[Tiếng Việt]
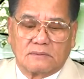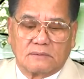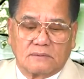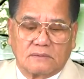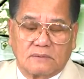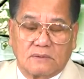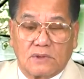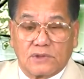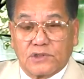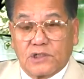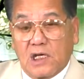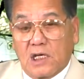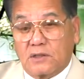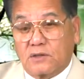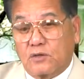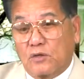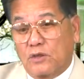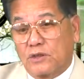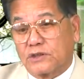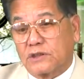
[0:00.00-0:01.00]
nó giết
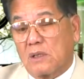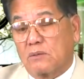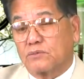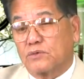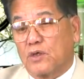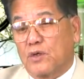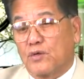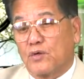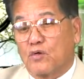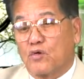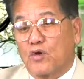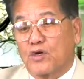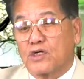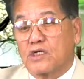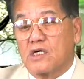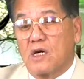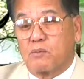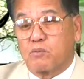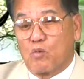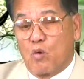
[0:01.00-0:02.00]
rồi xong rồi nó còn
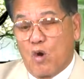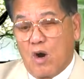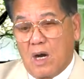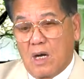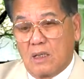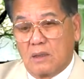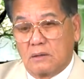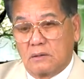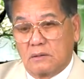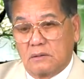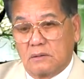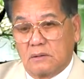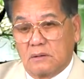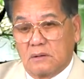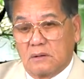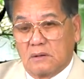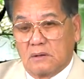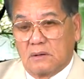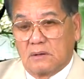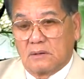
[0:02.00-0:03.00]
cướp của
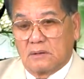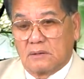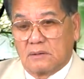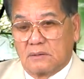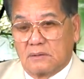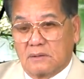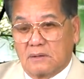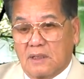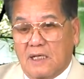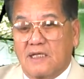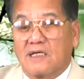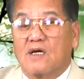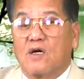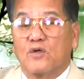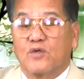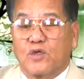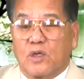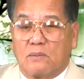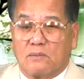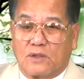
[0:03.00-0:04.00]
đấy là câu
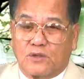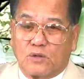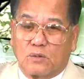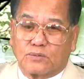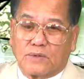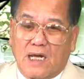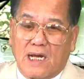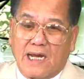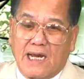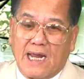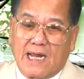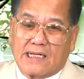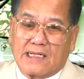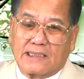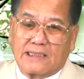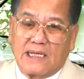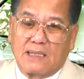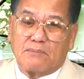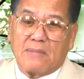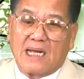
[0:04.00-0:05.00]
chuyện mà chúng ta nghe cách
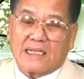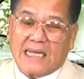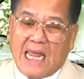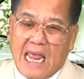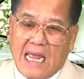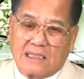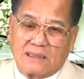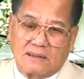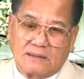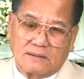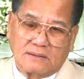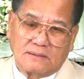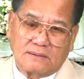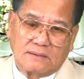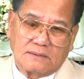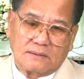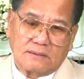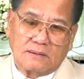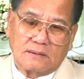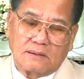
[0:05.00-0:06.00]
đây 3 tháng
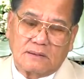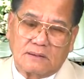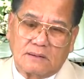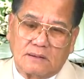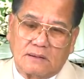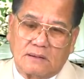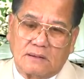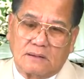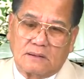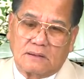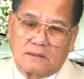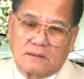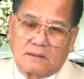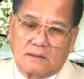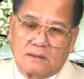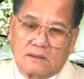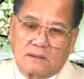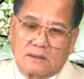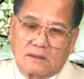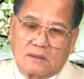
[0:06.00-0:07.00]

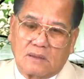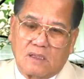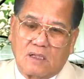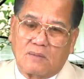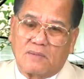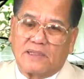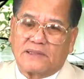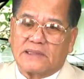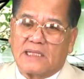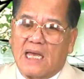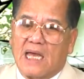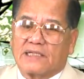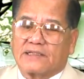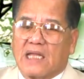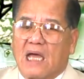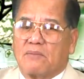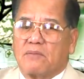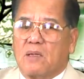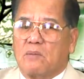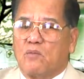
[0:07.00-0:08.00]
con mà già
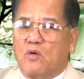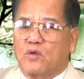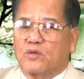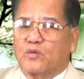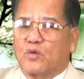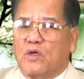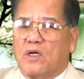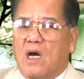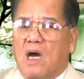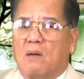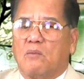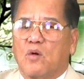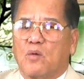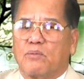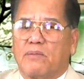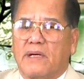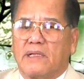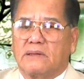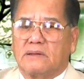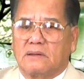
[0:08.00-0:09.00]
81 tuổi ở một
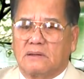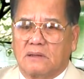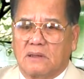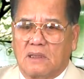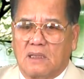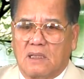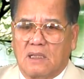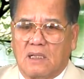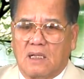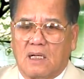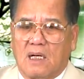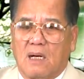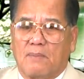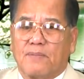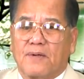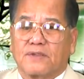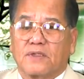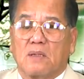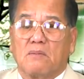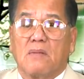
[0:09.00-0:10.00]
mình ở
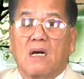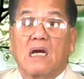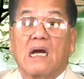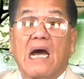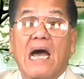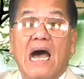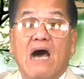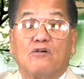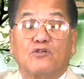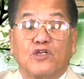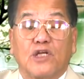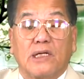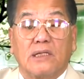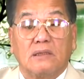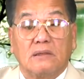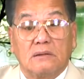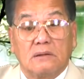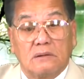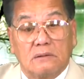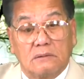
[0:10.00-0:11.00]
apartment ở housing